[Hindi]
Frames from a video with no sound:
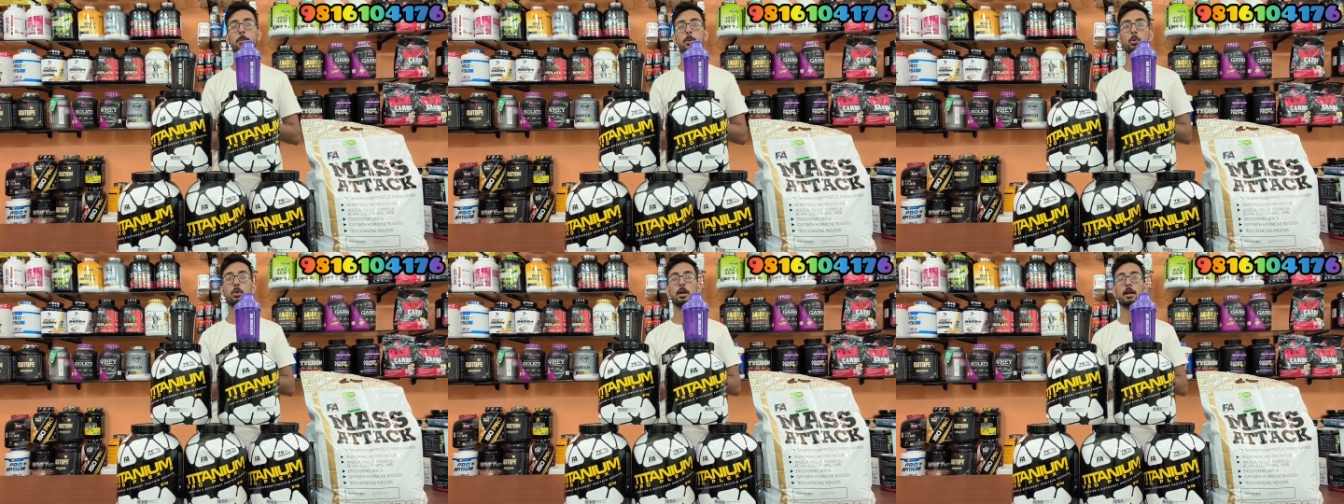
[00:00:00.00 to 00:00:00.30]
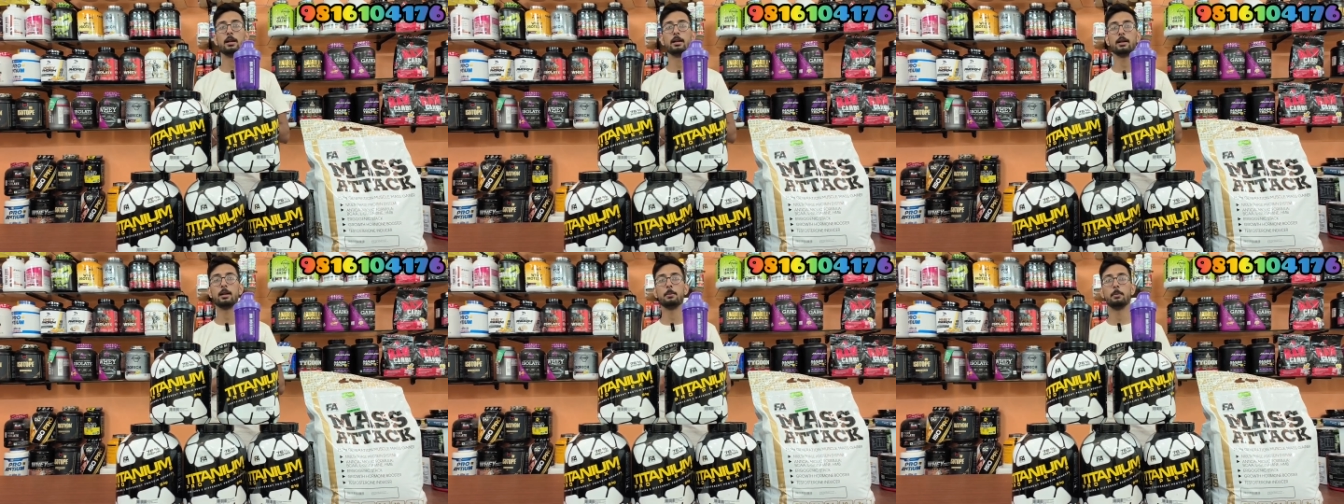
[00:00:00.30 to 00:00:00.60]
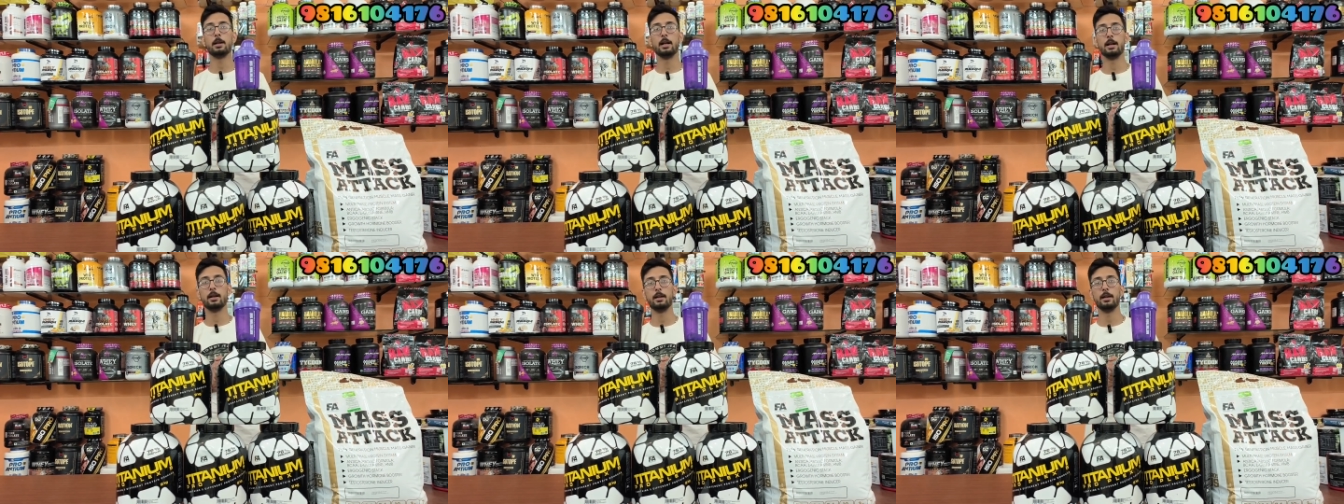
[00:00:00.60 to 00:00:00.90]
पोलैंड का
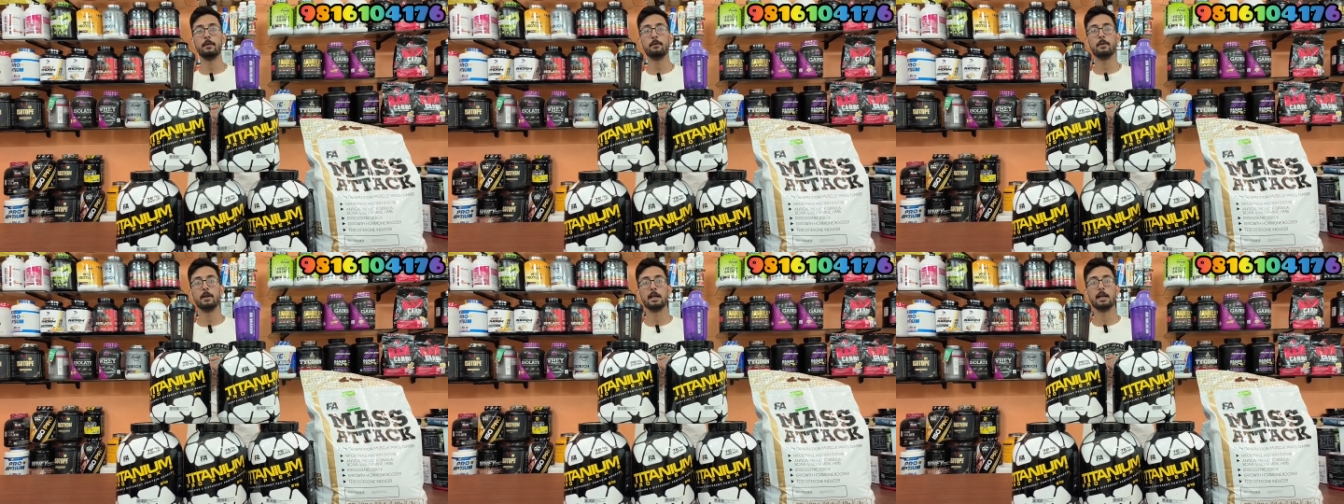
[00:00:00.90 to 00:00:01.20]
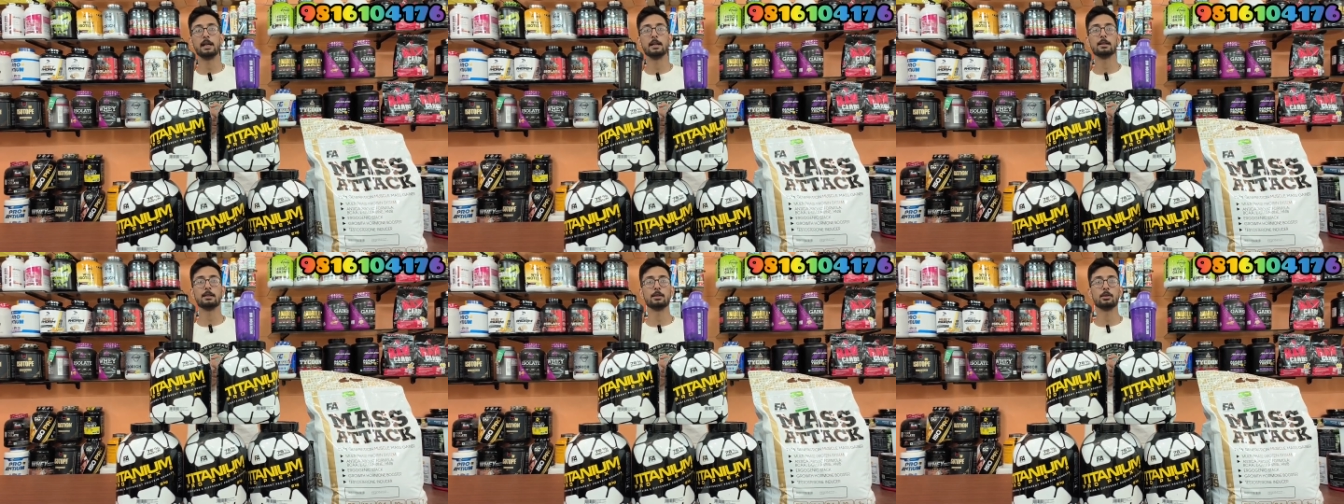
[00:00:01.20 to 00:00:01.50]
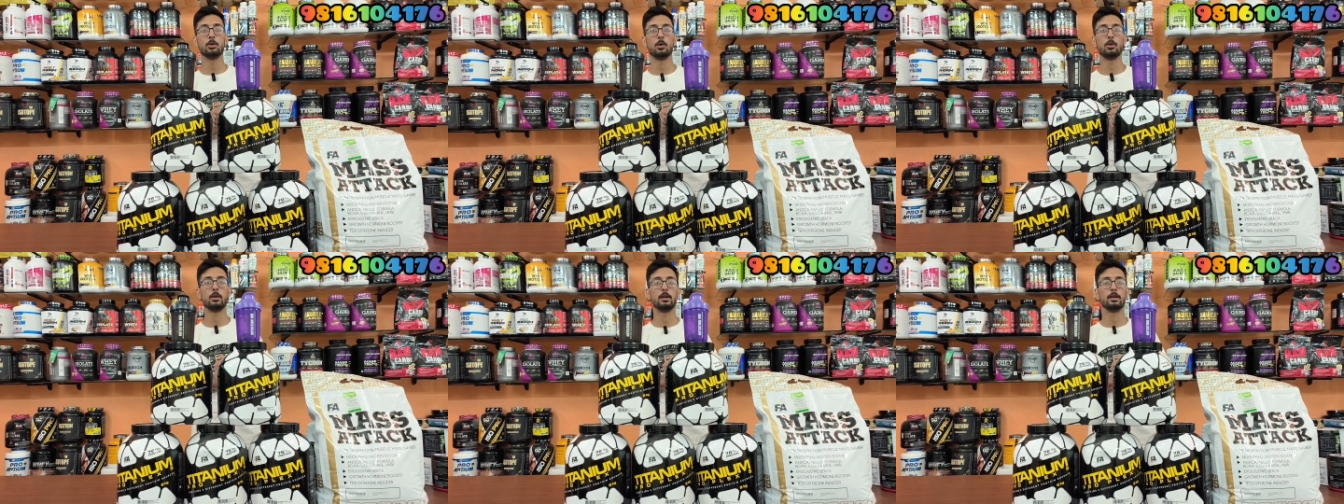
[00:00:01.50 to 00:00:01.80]
ब्रांड है फिटनेस
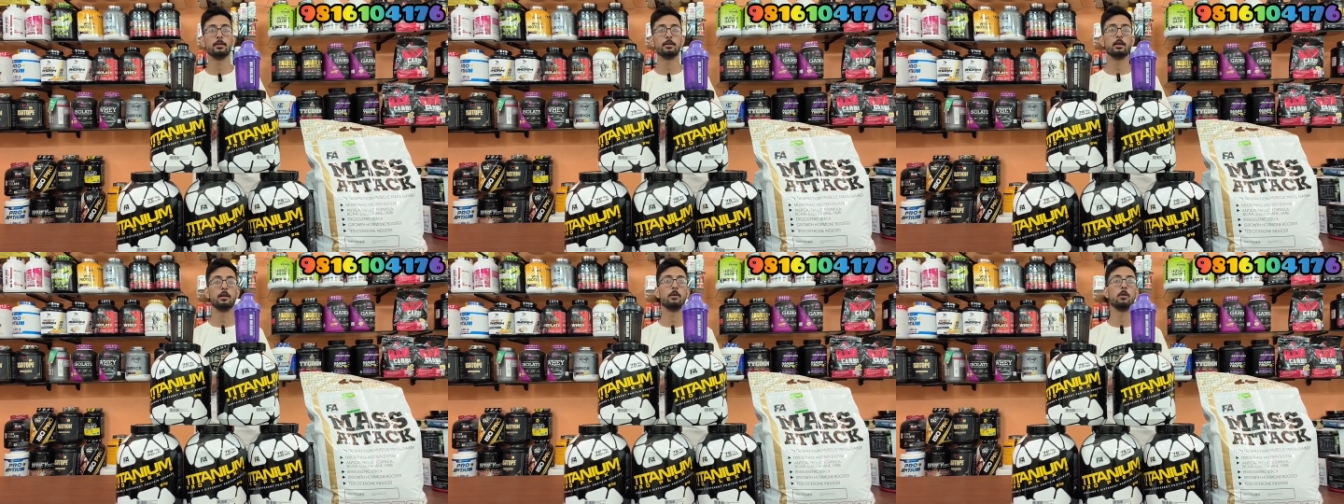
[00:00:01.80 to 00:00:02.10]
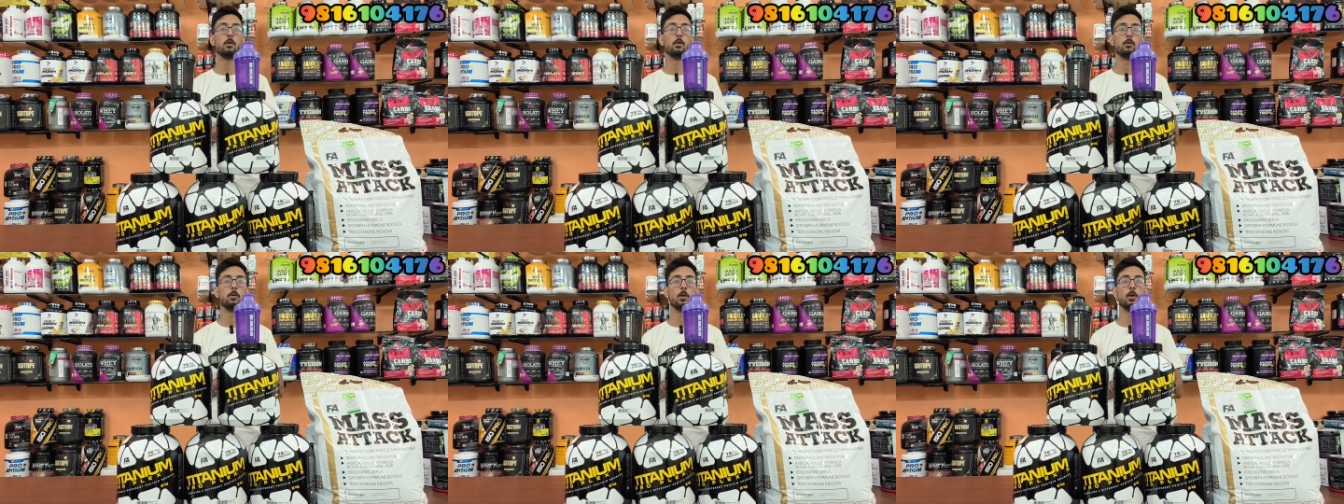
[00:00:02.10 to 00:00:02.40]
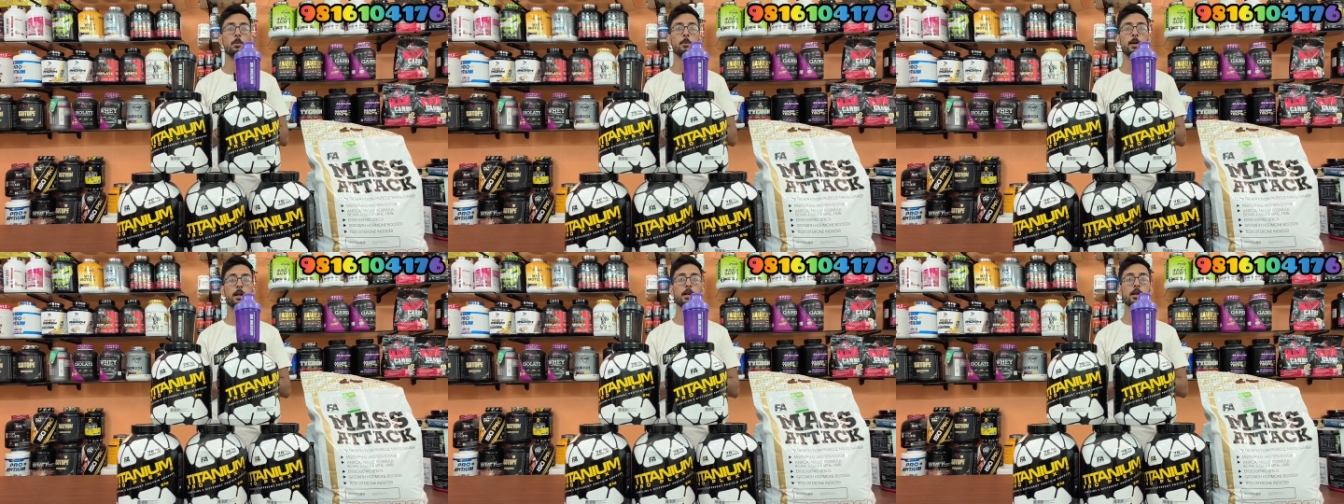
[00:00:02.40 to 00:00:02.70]
अथॉरिटीज की फुल
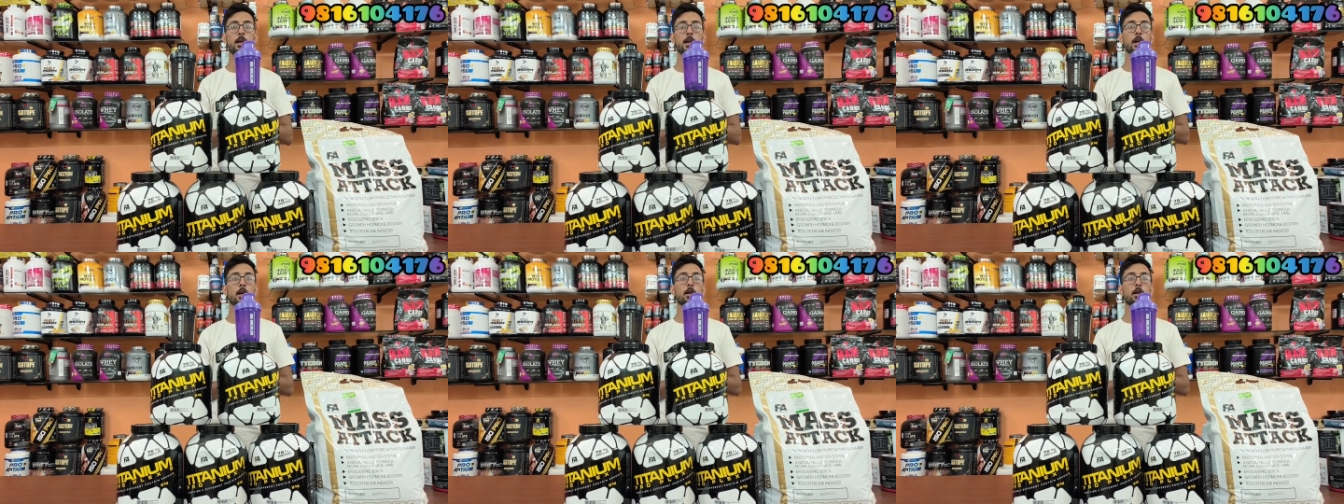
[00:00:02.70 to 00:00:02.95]
फॉर्म है